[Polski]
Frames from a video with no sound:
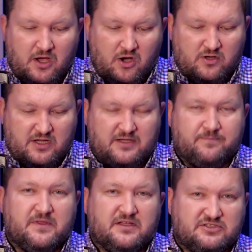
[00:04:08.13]
Ok.
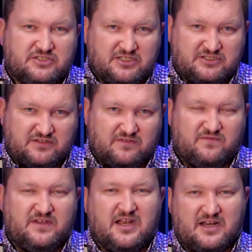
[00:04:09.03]
Trzeci
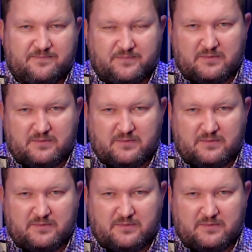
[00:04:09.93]
filar